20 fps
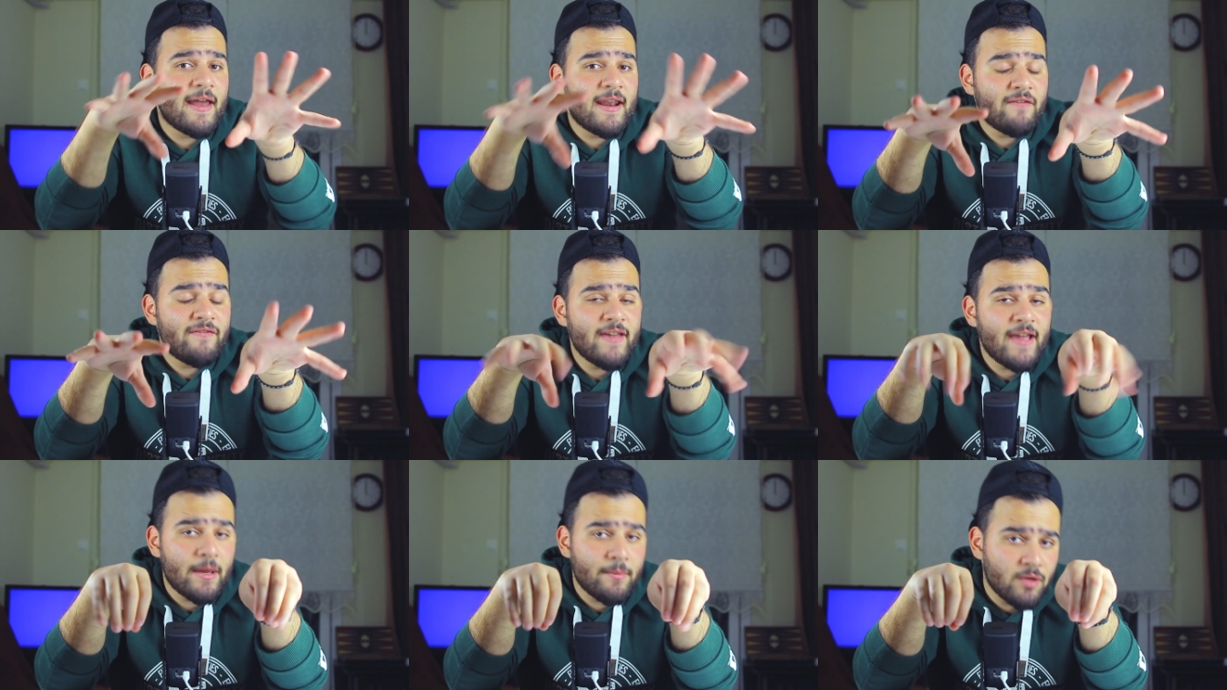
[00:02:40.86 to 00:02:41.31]

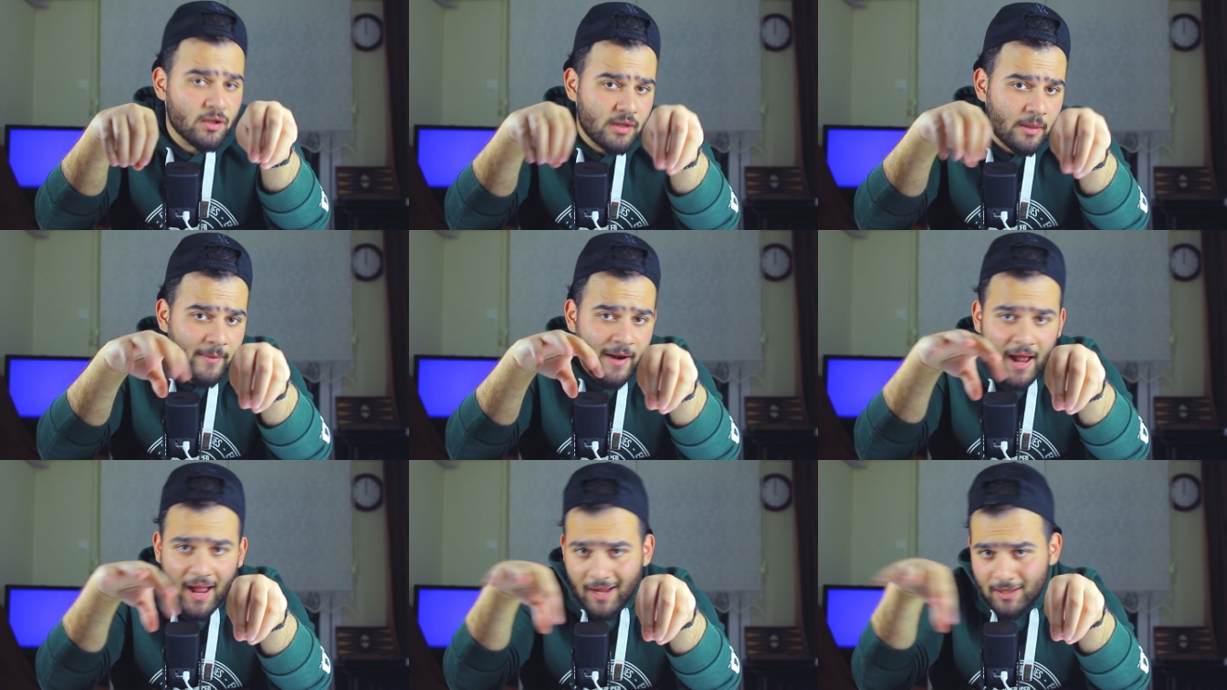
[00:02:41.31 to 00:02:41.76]
هلا في كم
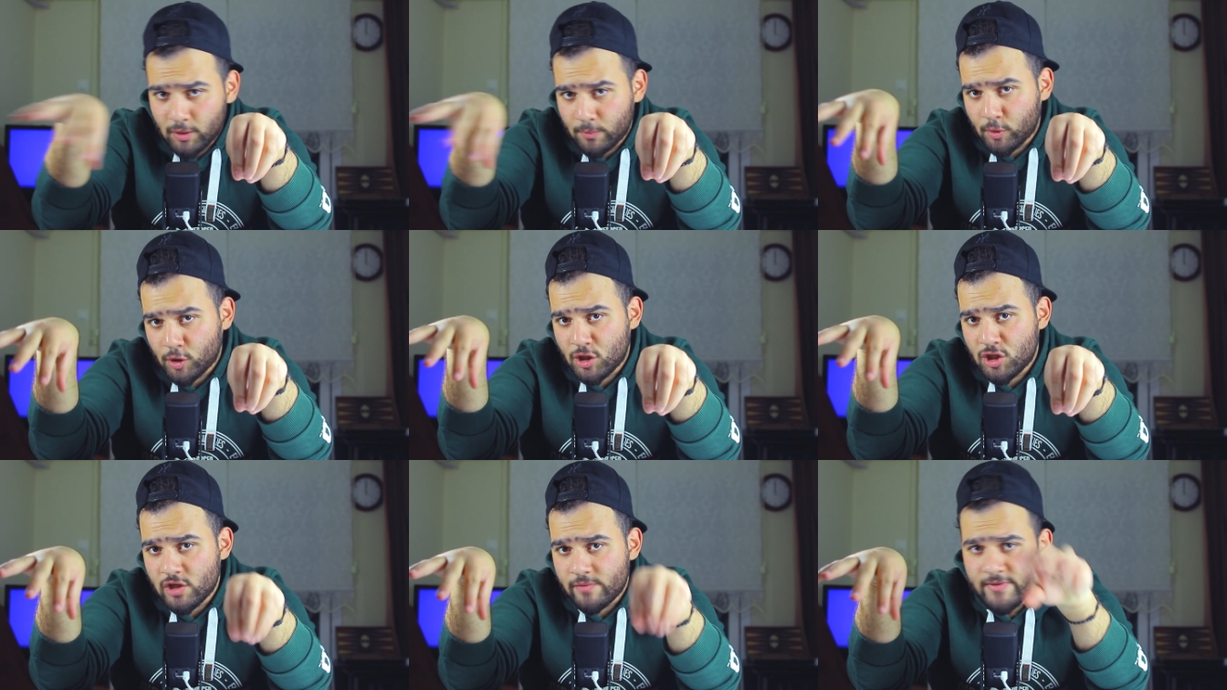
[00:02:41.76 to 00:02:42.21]
نقطه ما راح
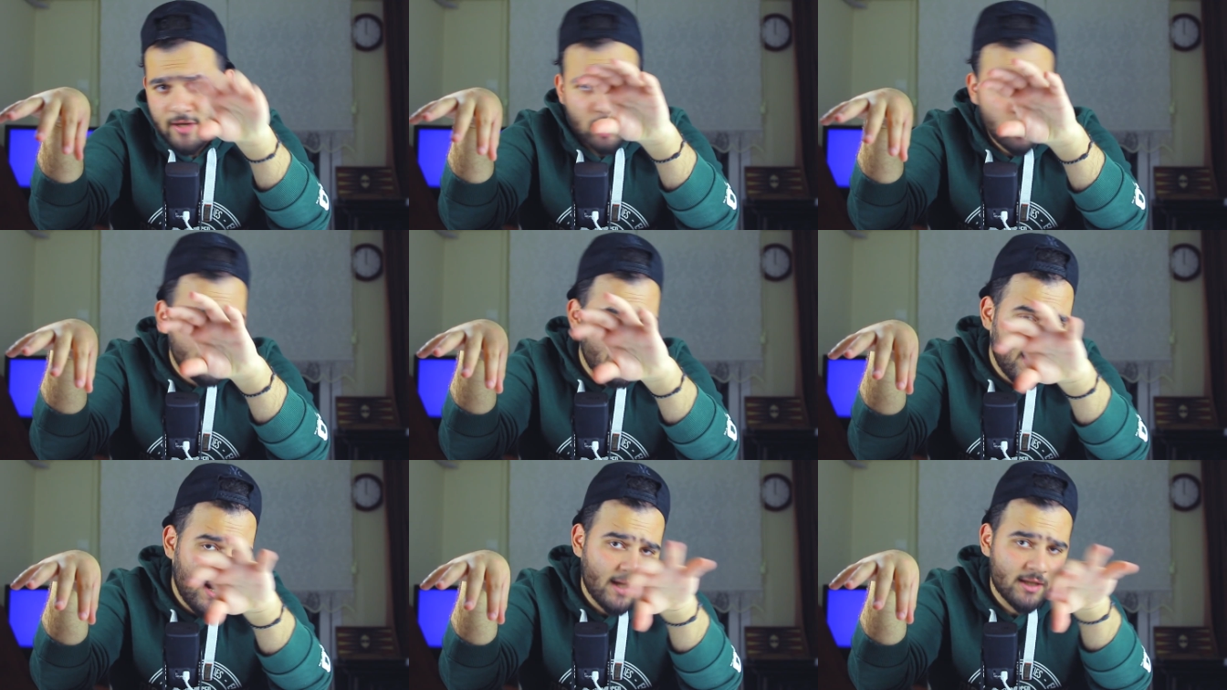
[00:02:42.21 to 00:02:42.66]
اعتبرهم
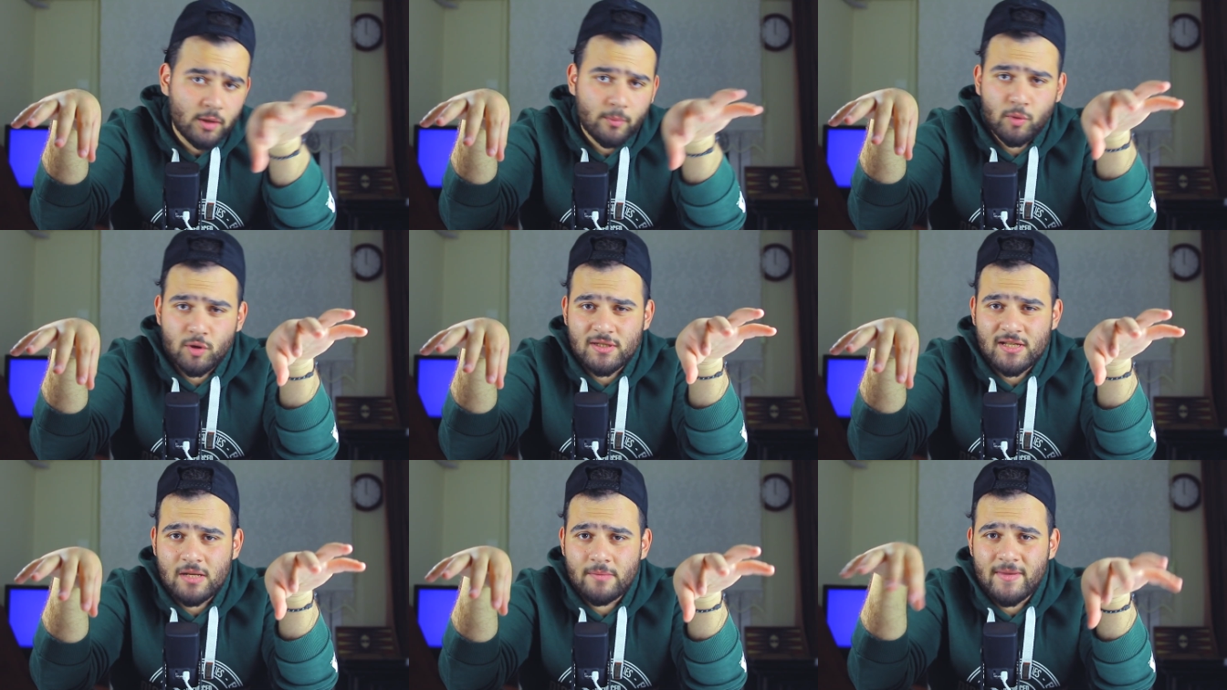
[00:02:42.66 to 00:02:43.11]
ايجابيات وما راح
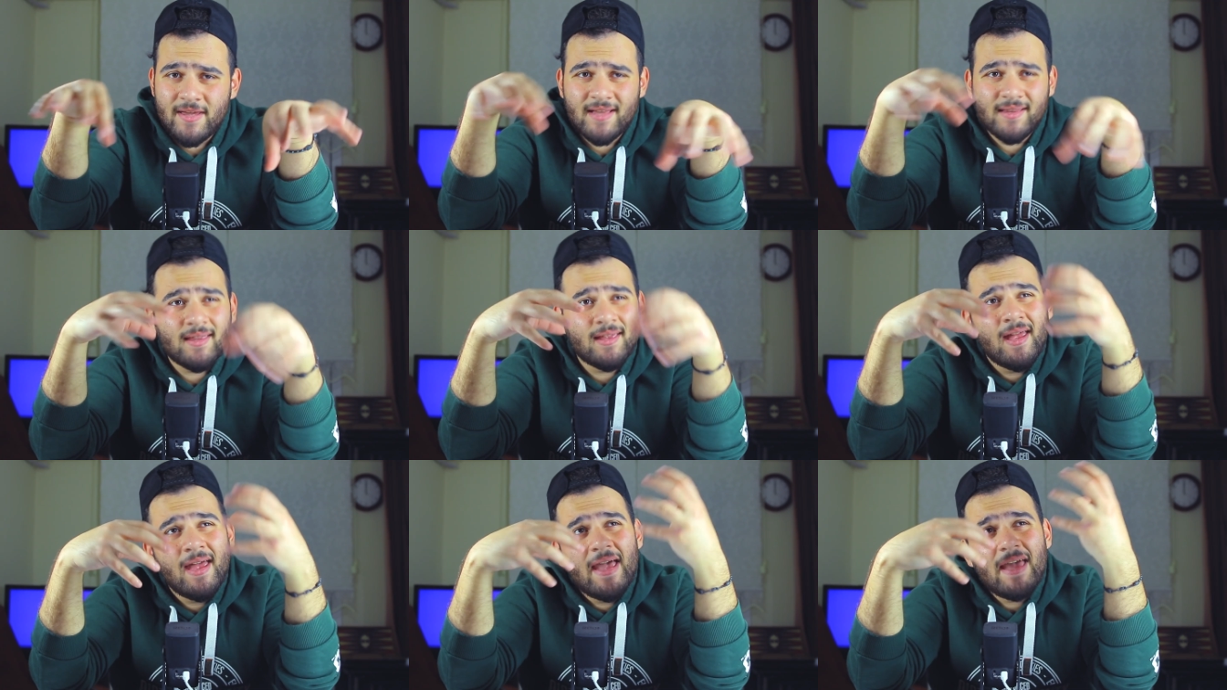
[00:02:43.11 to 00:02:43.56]
اعتبرهم
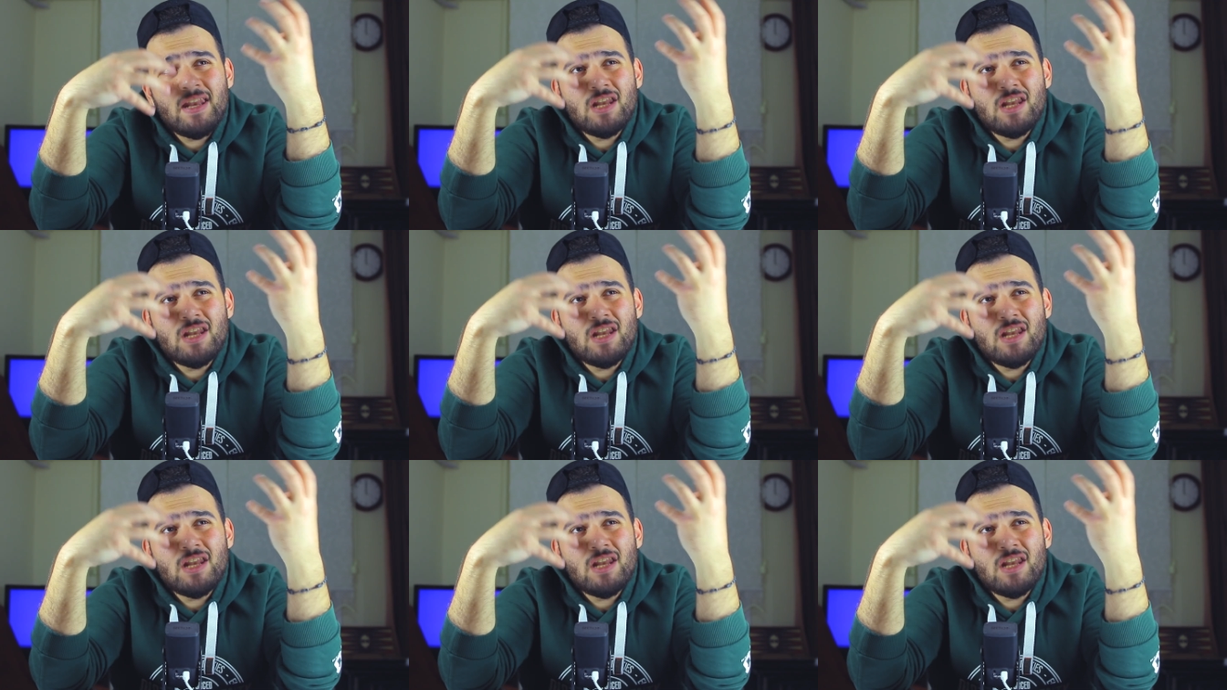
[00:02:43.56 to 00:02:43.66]
سلبيات